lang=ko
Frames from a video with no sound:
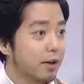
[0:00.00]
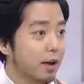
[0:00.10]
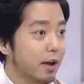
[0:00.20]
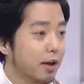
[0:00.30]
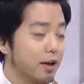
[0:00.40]

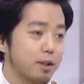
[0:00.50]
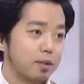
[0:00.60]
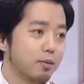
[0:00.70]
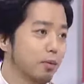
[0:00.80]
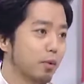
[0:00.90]
네네.
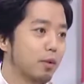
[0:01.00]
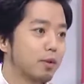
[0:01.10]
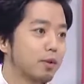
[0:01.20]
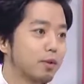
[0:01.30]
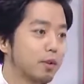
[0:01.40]
이제는 뭐
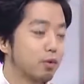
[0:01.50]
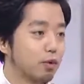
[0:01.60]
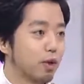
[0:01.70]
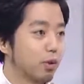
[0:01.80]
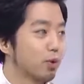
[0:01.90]

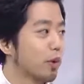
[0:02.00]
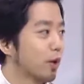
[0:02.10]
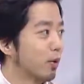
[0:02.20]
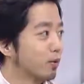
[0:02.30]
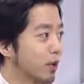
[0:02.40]
친구들하고 노는 게
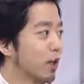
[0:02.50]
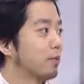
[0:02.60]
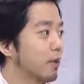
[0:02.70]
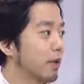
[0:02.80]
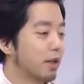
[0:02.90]
너무
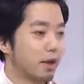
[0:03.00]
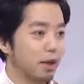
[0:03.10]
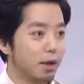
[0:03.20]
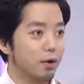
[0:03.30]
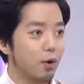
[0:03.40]
재미있고
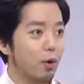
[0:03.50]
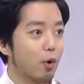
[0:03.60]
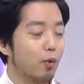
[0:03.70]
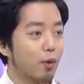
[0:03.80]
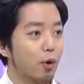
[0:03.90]
네네. 음, 뭐
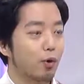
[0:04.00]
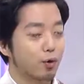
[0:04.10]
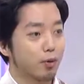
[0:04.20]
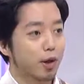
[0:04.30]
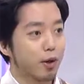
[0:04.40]
네,
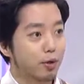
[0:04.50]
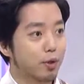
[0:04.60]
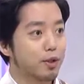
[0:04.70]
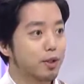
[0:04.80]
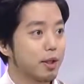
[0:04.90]
네. 계속
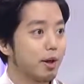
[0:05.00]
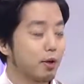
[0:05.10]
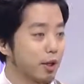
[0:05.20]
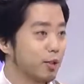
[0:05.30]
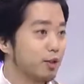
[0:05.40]
이제
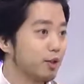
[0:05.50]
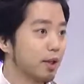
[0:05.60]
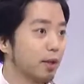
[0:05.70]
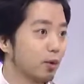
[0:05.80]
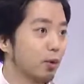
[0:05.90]
어린이집
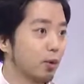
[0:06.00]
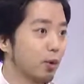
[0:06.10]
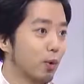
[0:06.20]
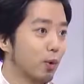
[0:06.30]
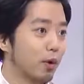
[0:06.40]

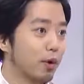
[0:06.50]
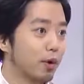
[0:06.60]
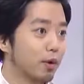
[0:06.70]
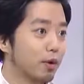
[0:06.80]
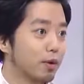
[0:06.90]
끝나고도
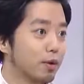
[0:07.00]
네.